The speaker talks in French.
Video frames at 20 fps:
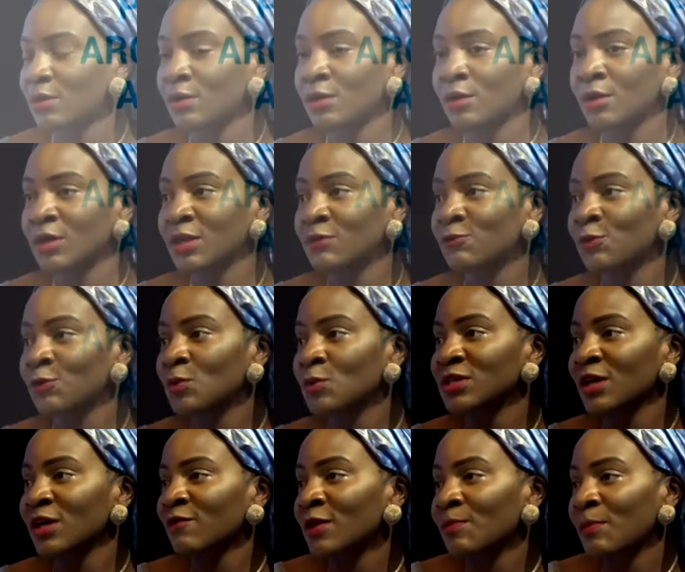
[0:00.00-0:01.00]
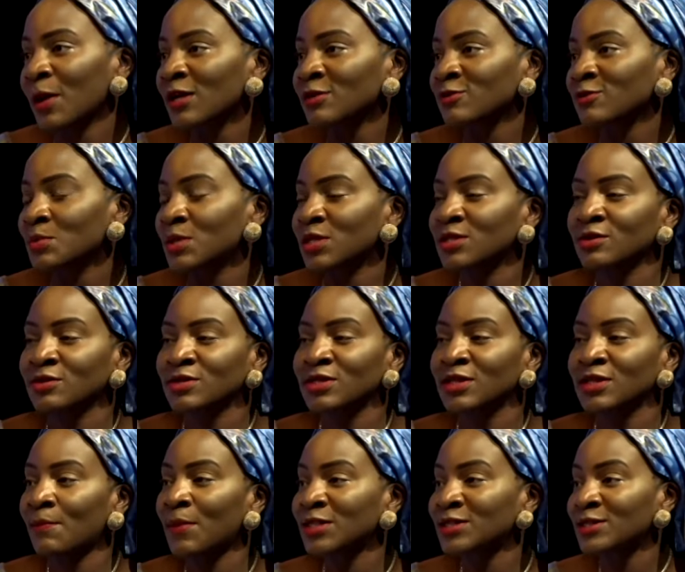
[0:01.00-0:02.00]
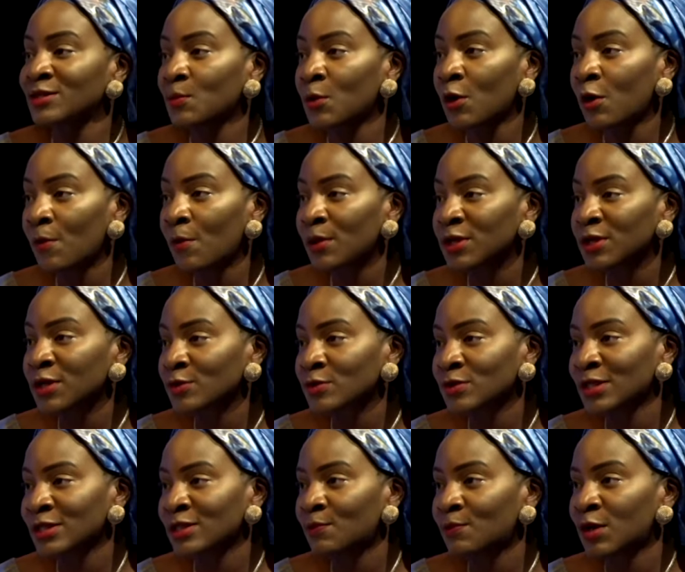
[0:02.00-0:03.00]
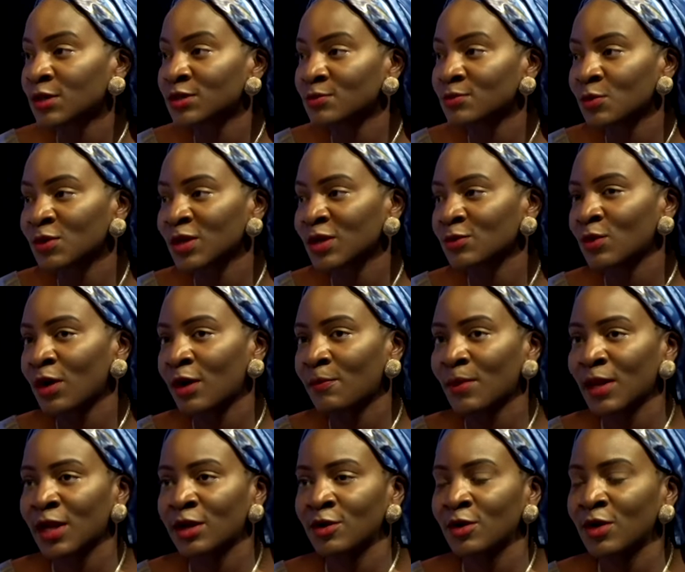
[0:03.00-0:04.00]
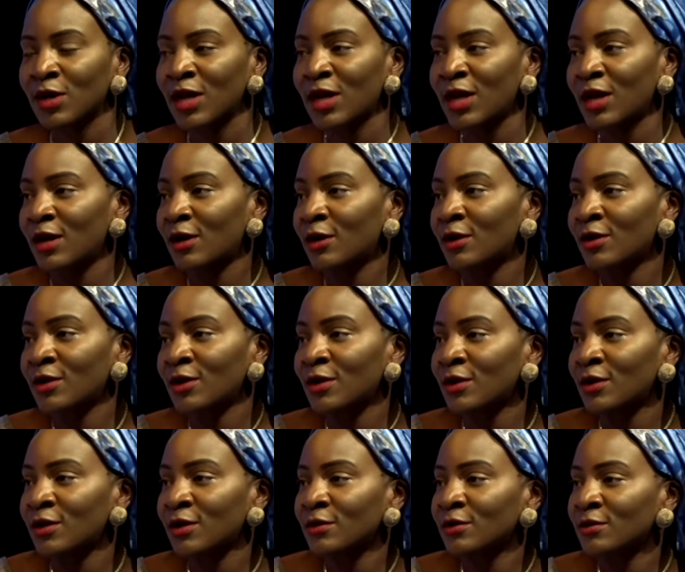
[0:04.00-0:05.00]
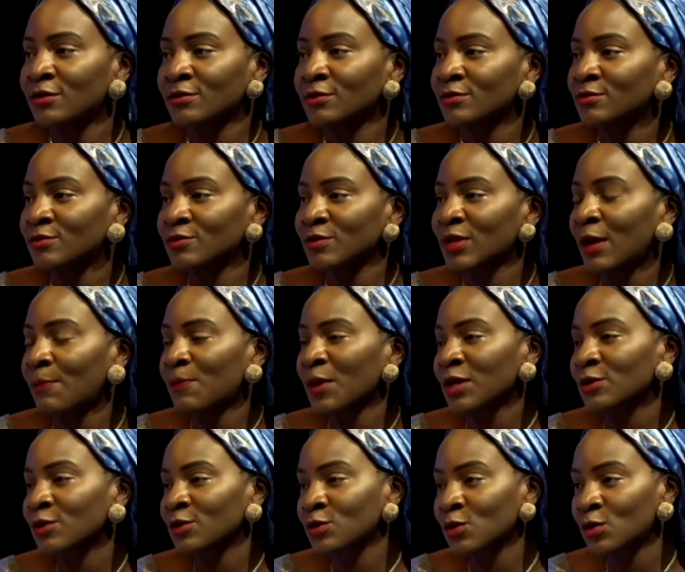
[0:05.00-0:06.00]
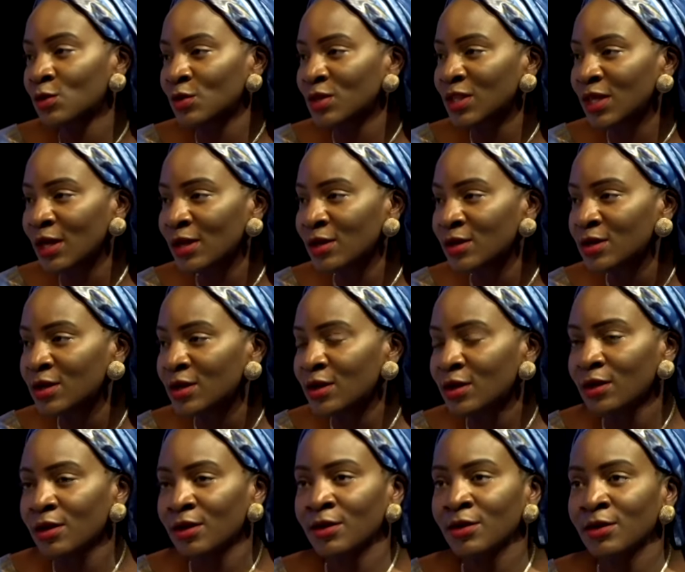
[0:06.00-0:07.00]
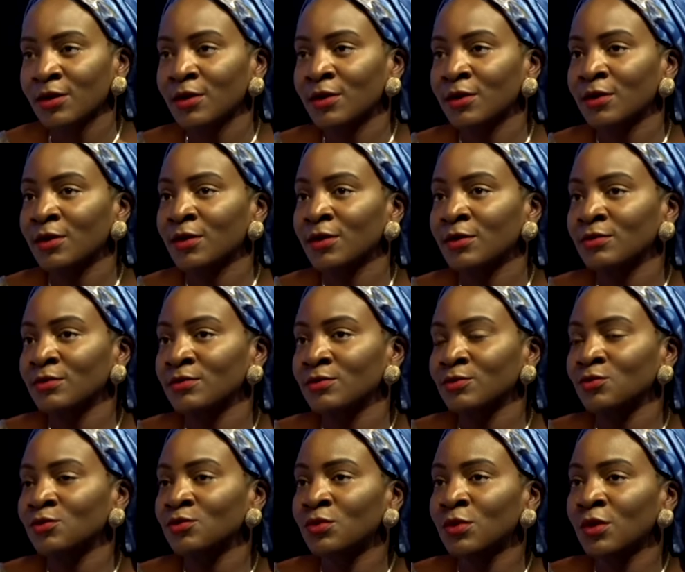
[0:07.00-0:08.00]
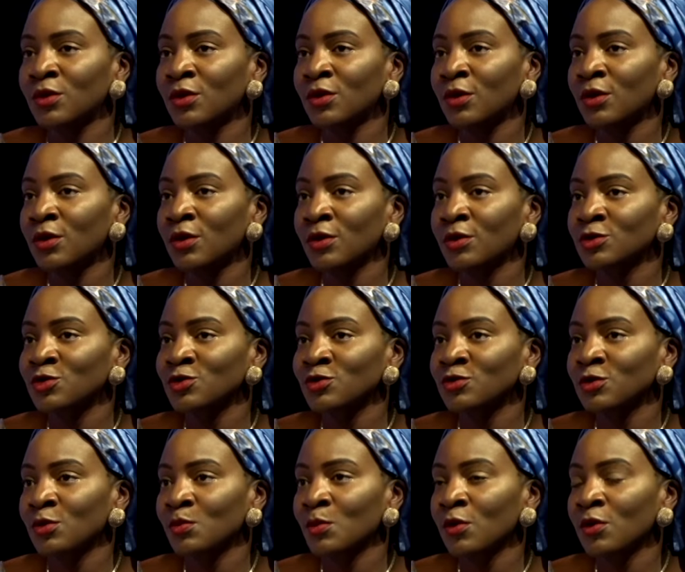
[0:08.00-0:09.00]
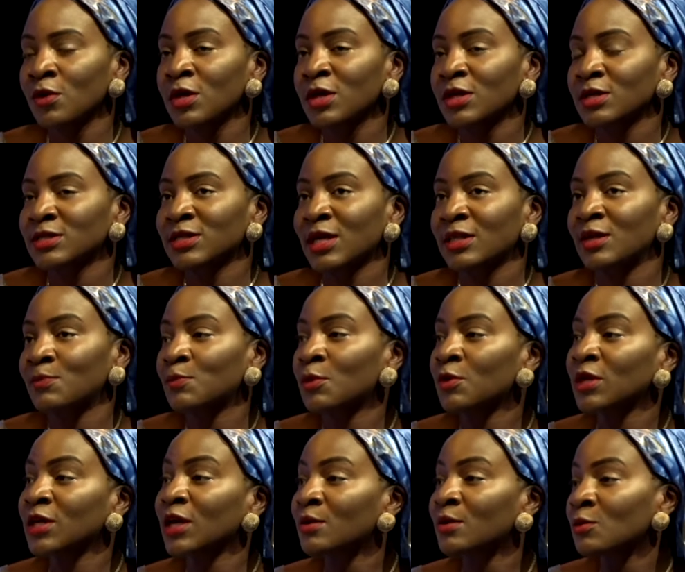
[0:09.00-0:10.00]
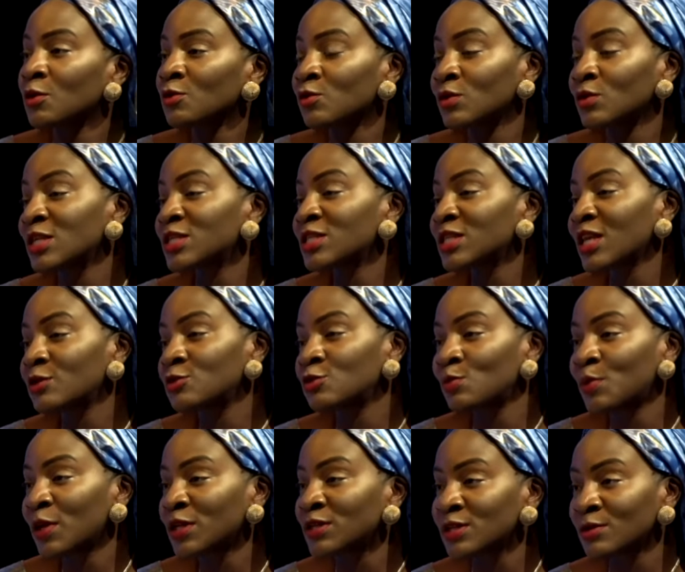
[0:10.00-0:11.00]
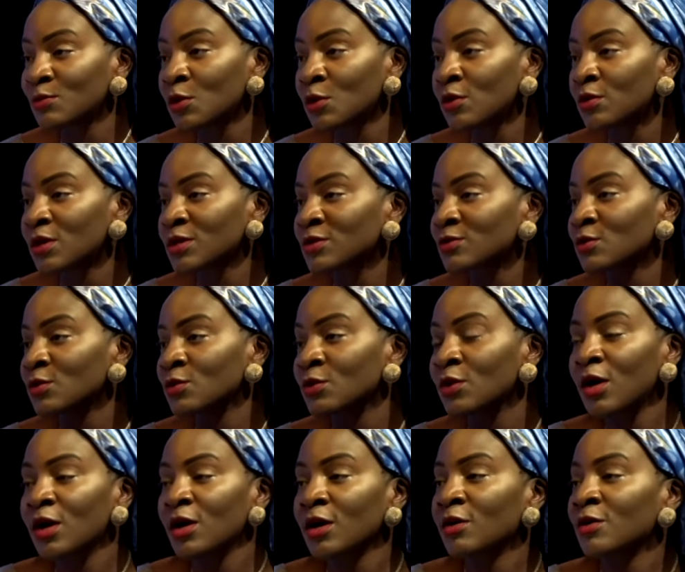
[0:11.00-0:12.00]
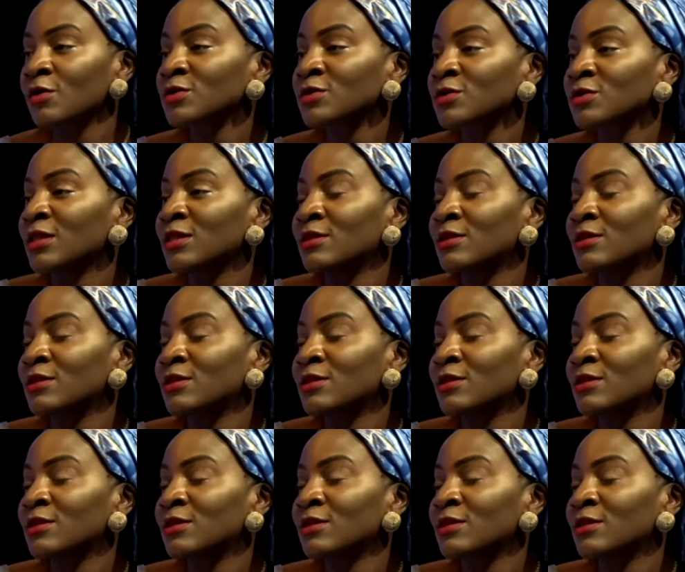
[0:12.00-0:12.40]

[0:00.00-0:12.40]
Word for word: euh, il faut conserver par exemple les anciens bâtiments parce que c'est mhm. des bâtiments qui nous rappellent la période coloniale mhm. ou encore justement ça dépend également de l'échelle du bâtiment. Est-ce que quand